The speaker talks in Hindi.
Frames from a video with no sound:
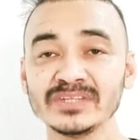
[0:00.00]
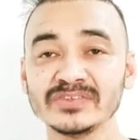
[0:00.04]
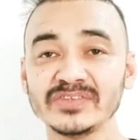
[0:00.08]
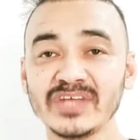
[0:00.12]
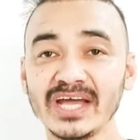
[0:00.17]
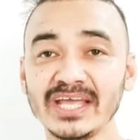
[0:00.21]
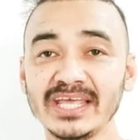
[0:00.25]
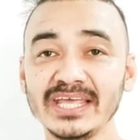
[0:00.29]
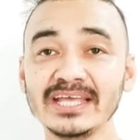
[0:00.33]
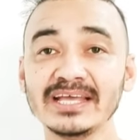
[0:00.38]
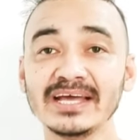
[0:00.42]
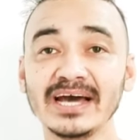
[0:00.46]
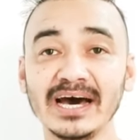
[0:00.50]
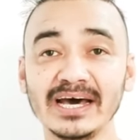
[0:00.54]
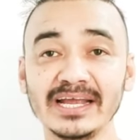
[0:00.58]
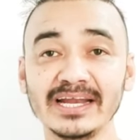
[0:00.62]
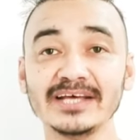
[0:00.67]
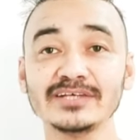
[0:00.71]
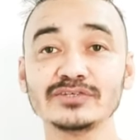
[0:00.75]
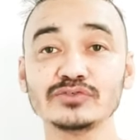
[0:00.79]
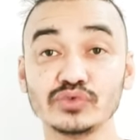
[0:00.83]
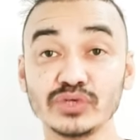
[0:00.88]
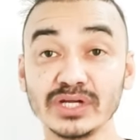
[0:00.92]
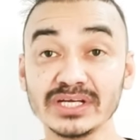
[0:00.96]
ताकि
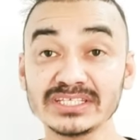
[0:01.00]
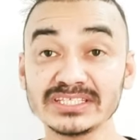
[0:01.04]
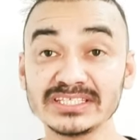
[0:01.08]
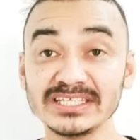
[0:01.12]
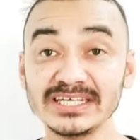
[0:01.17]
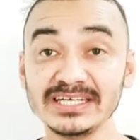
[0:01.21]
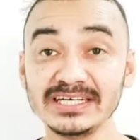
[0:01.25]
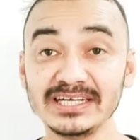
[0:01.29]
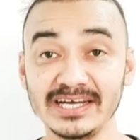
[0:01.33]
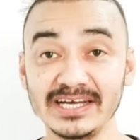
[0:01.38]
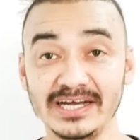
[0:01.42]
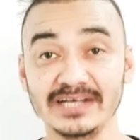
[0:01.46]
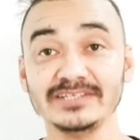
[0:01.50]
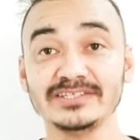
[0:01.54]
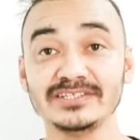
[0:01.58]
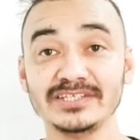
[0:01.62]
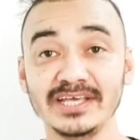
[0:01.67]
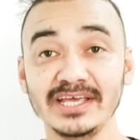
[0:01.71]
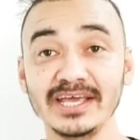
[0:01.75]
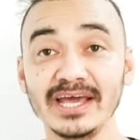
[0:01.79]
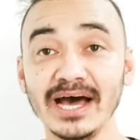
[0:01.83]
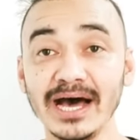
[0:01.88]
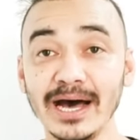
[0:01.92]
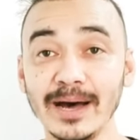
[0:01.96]
खाना सुरक्षित ढंग
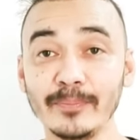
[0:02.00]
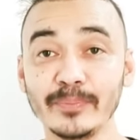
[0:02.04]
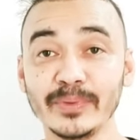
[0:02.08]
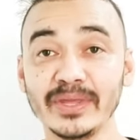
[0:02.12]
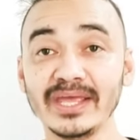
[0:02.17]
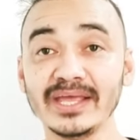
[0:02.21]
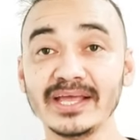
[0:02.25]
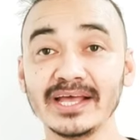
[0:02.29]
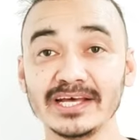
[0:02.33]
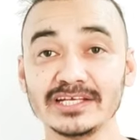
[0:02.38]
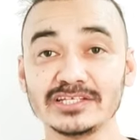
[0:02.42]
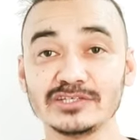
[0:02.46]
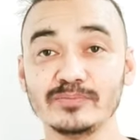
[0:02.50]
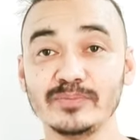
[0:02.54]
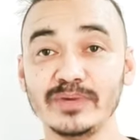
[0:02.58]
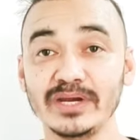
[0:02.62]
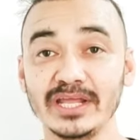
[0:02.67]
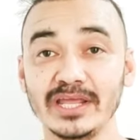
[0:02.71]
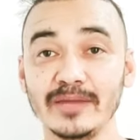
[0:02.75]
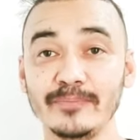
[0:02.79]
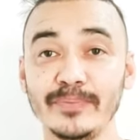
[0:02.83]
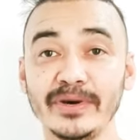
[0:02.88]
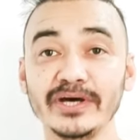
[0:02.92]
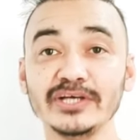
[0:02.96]
से आपके कस्टमर
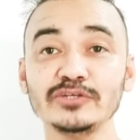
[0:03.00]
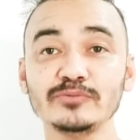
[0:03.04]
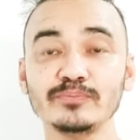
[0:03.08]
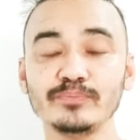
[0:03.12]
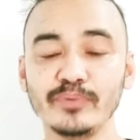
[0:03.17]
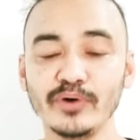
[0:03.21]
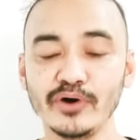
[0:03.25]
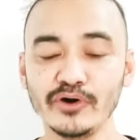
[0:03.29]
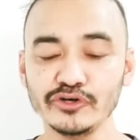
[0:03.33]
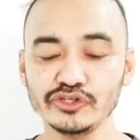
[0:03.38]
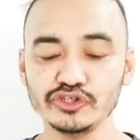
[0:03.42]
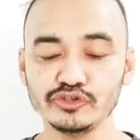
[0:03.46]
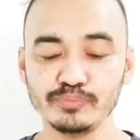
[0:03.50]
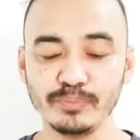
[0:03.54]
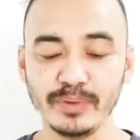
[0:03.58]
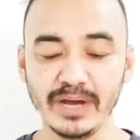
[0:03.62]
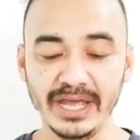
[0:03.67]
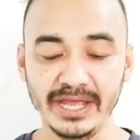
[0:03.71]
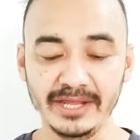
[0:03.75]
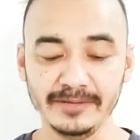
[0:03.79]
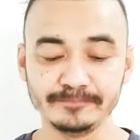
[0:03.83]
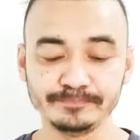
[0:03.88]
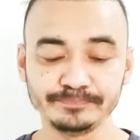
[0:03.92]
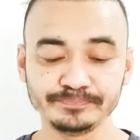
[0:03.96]
के पास पहुँच
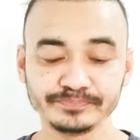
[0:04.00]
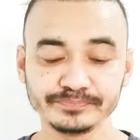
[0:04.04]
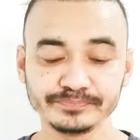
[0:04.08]
पाए